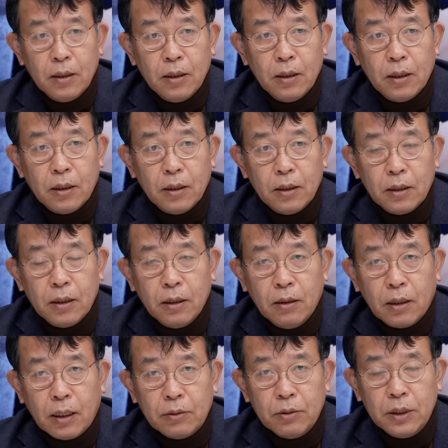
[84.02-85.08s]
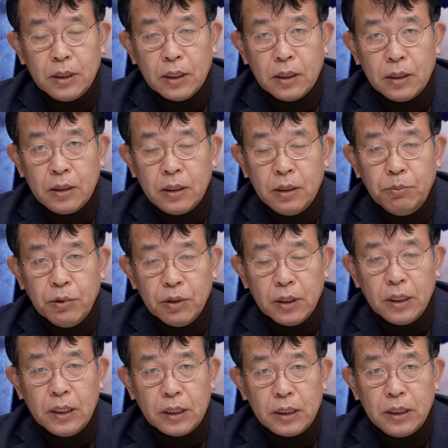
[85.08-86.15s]
어, 그거라도 이제
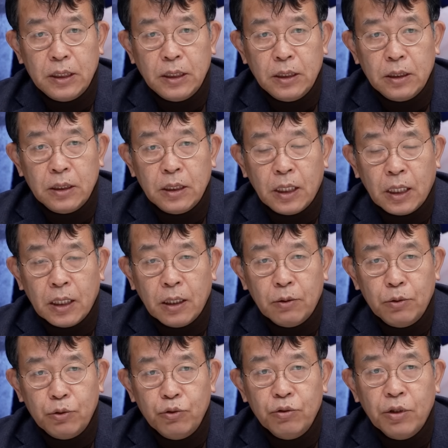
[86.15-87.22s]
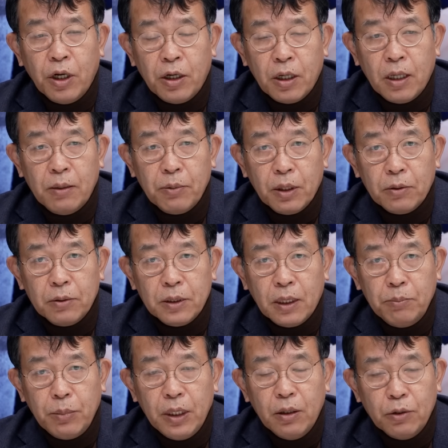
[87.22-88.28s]
지분을 챙기고 윤영아 변호사
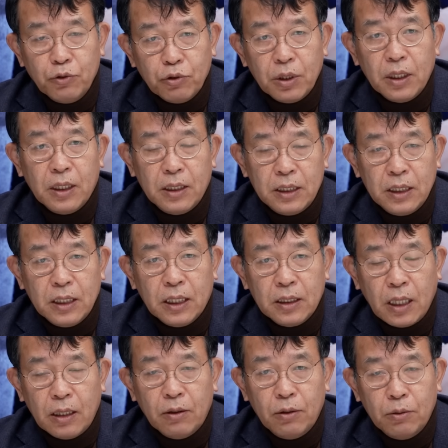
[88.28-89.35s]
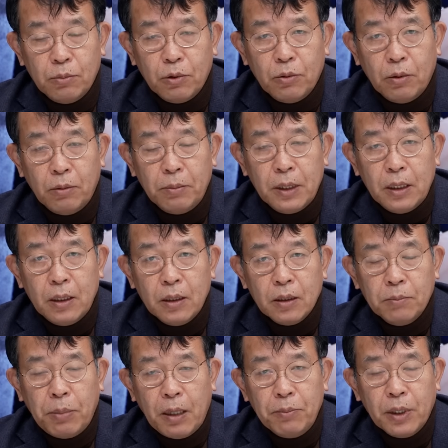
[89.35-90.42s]
밀어주기가 시작된 걸로 보고
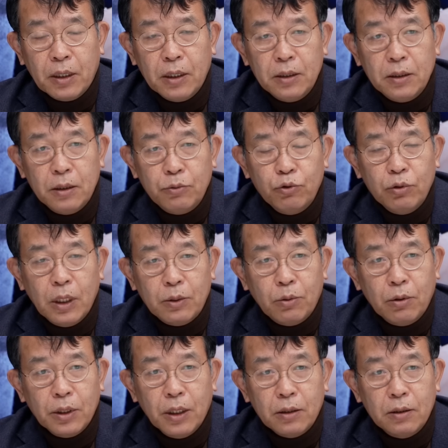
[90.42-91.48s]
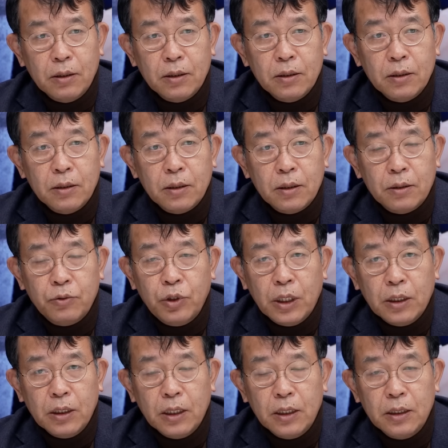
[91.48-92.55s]
반면에 이제 윤 대통령은
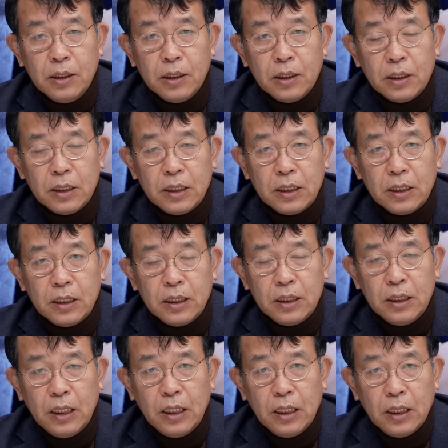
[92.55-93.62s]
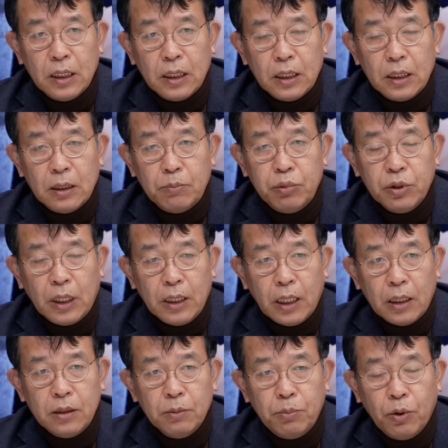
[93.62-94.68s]
최근에 이제 그 어, 부산
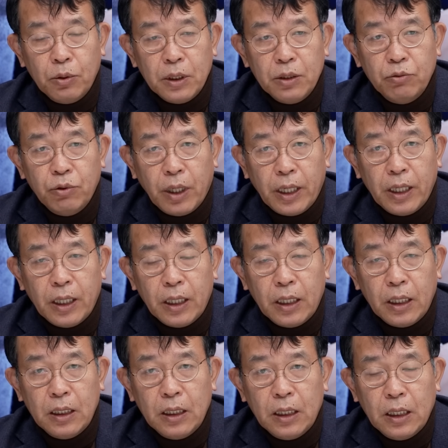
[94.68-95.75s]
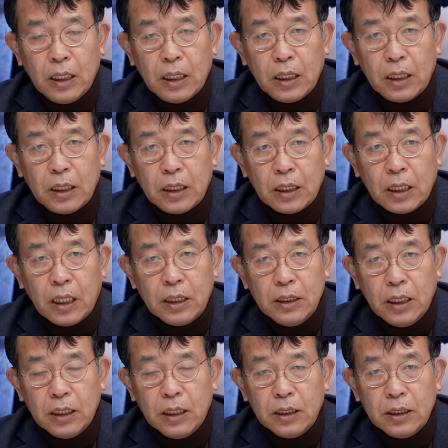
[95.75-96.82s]
엑스포 이후에 어,
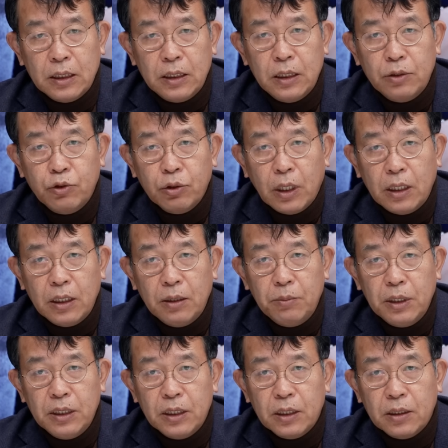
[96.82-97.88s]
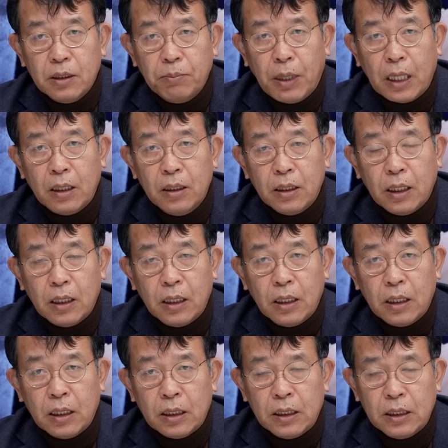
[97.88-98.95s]
굉장히 어떤 실추된 이미지에서
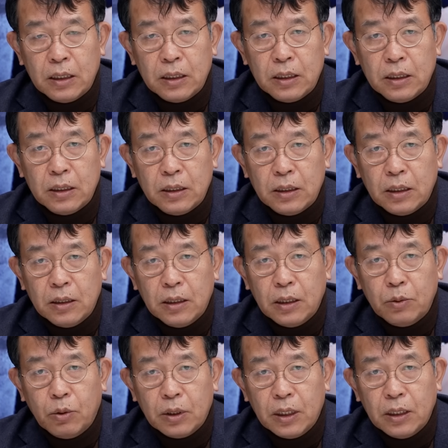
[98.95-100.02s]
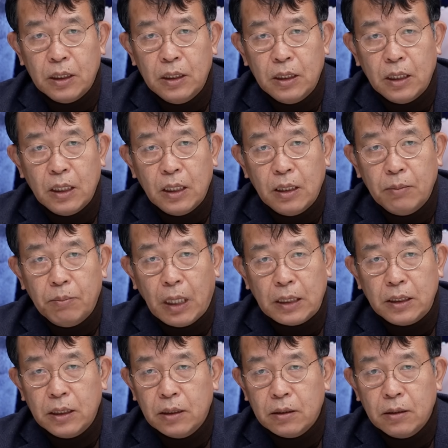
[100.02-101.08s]
박근혜 그 전 대통령을
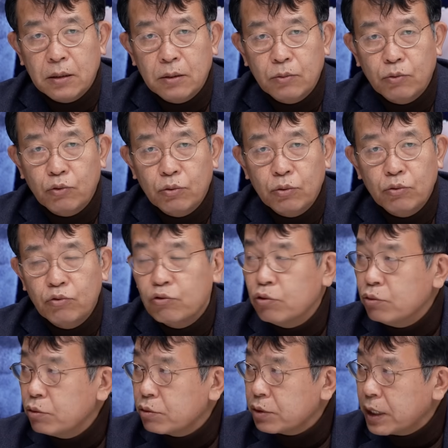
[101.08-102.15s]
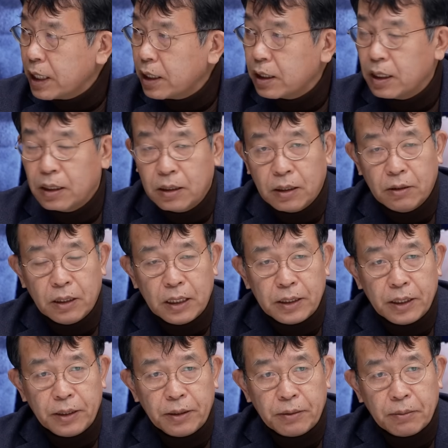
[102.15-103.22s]
마치 어떤 우군으로 생각하는 것
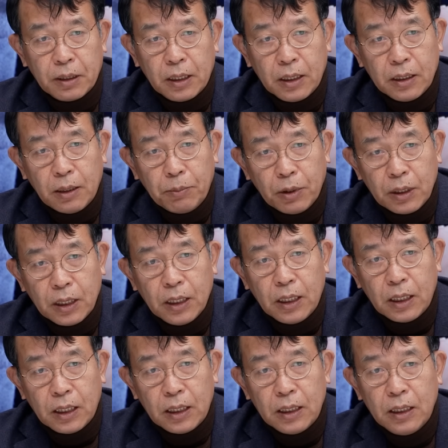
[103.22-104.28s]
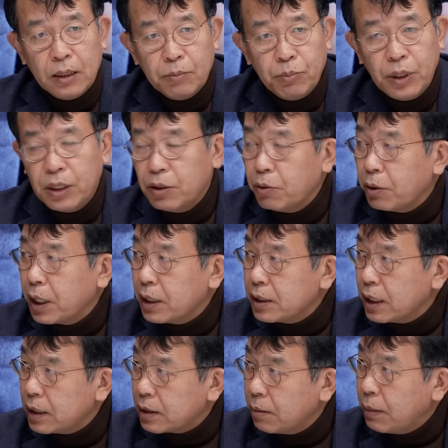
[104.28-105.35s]
같아요. 그러다 보니까 필요에
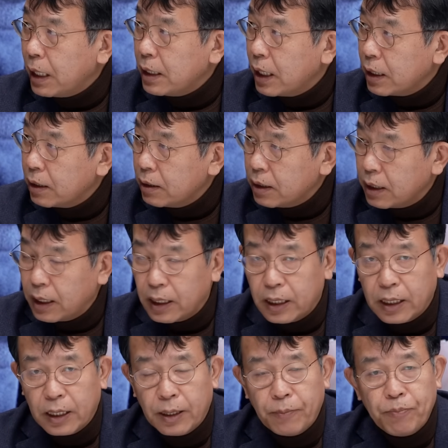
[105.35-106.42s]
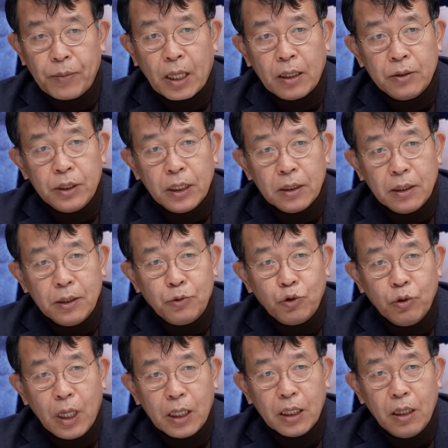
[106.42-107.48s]
의해서 만난 건데 최근에
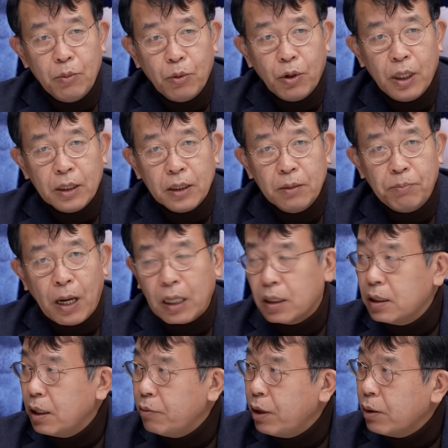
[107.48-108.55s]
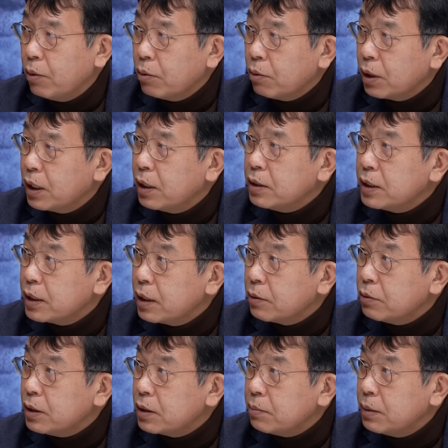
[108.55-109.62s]
중앙일보에 그 박근혜 회고록이
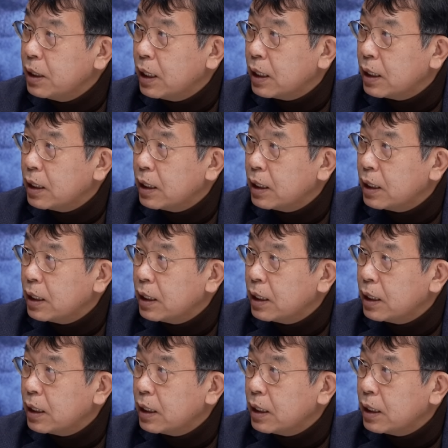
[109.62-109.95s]
연재되고 있습니다.